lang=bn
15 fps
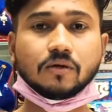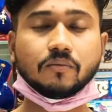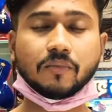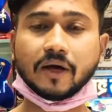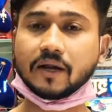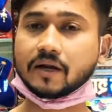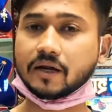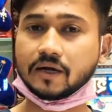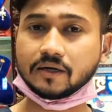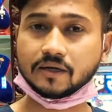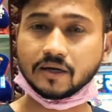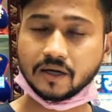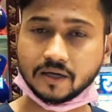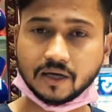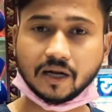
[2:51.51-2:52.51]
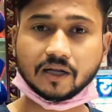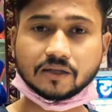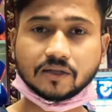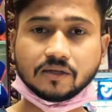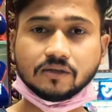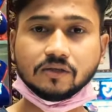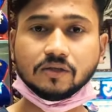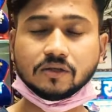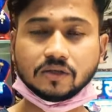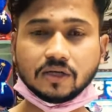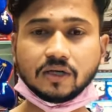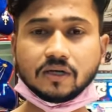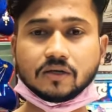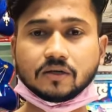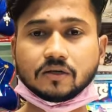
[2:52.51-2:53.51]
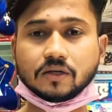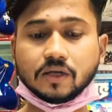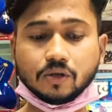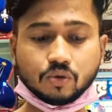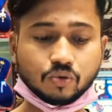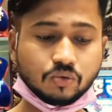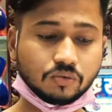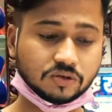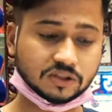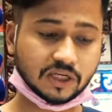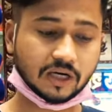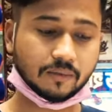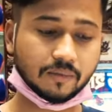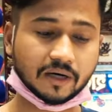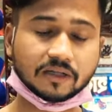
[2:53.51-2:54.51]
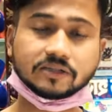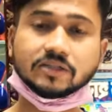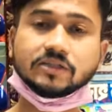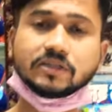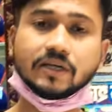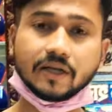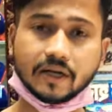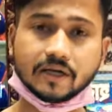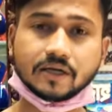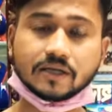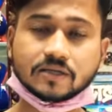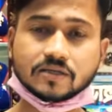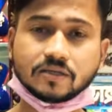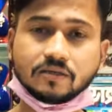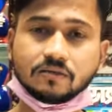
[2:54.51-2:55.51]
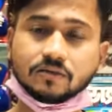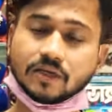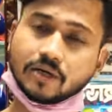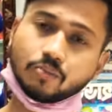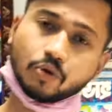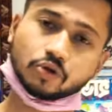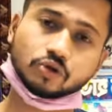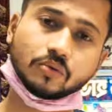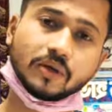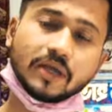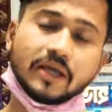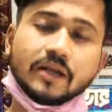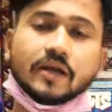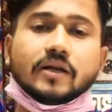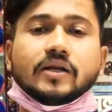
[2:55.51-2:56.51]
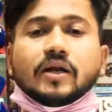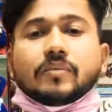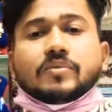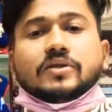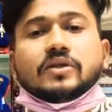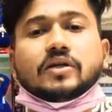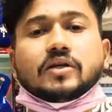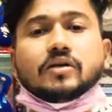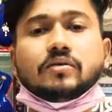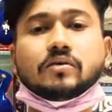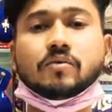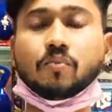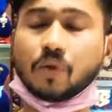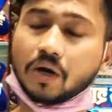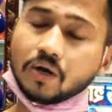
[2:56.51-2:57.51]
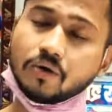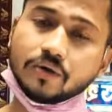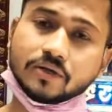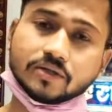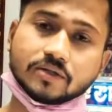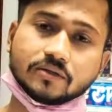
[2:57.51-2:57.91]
বাইরের কান্ট্রি রেট আলাদা হ্যাঁ কিন্তু সারা বাংলাদেশে যে রেটটা আছে এর বর্তমান এই রেটটি আপনাদেরকে বলা হয়েছে